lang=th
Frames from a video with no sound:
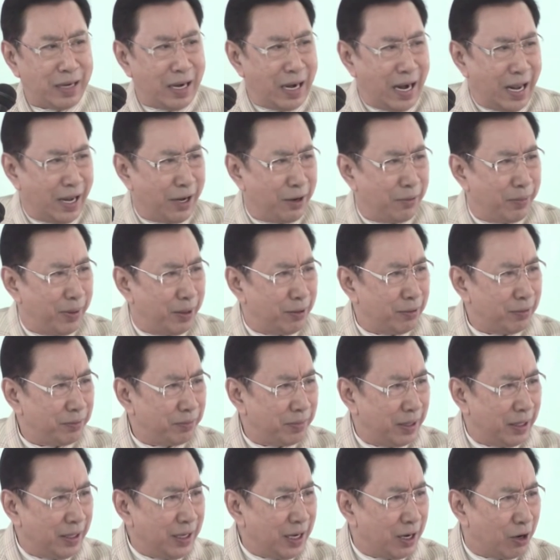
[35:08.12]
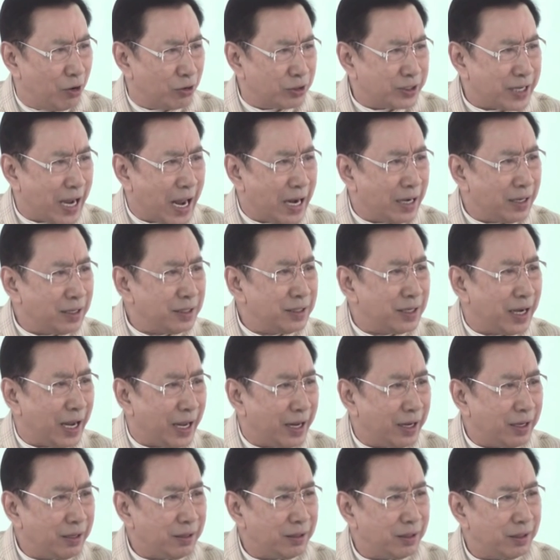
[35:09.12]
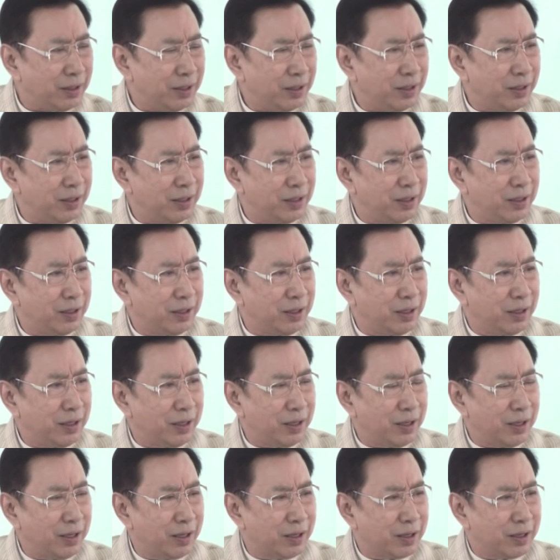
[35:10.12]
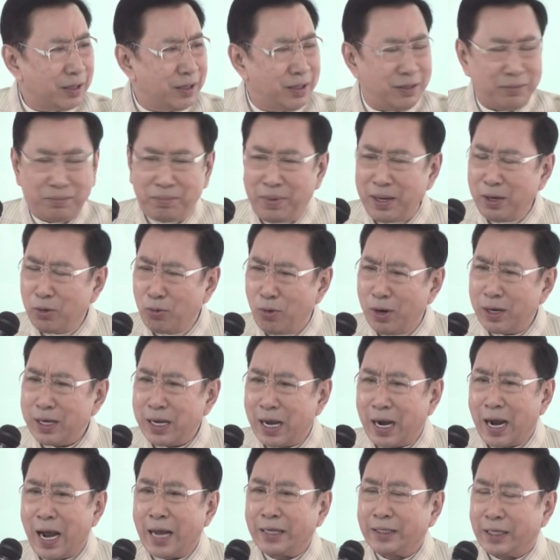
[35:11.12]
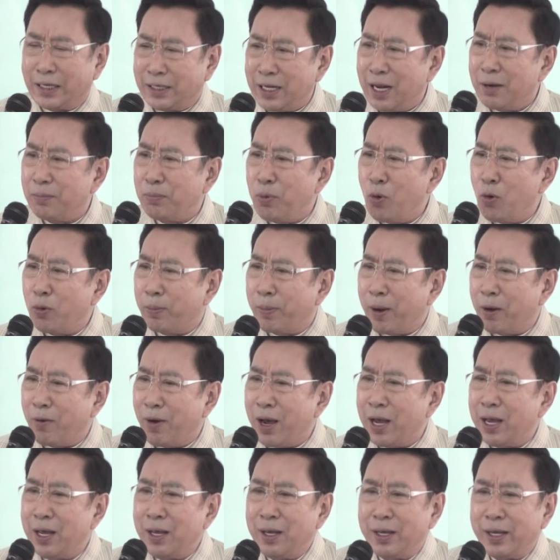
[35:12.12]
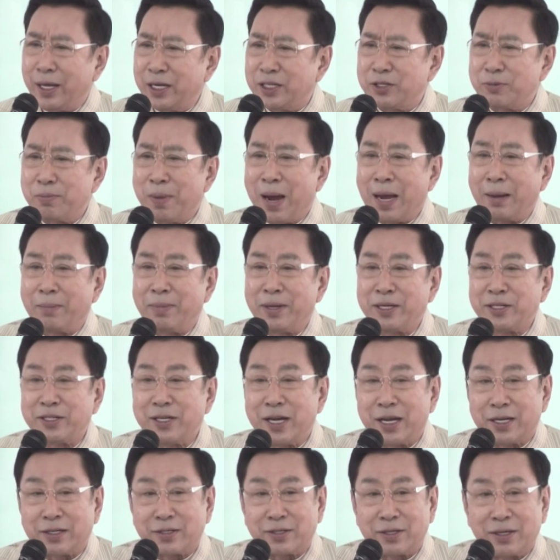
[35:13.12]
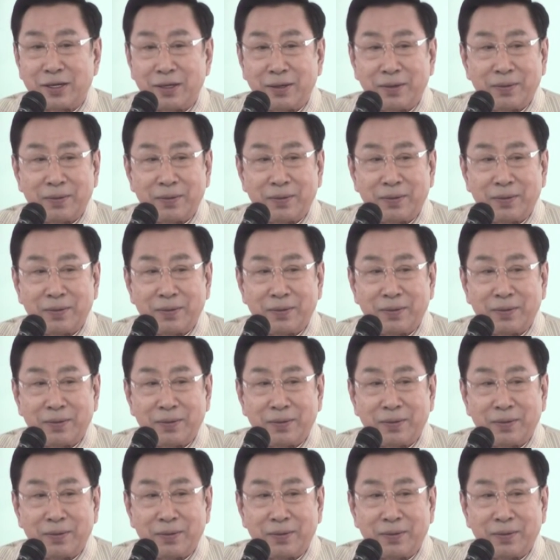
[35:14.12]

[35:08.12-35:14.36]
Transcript: อะไรกันเป็น เรื่องของฉันนั่นเองคือไม่รู้ว่ายังไงแต่ท่านพูดไปว่า it's my business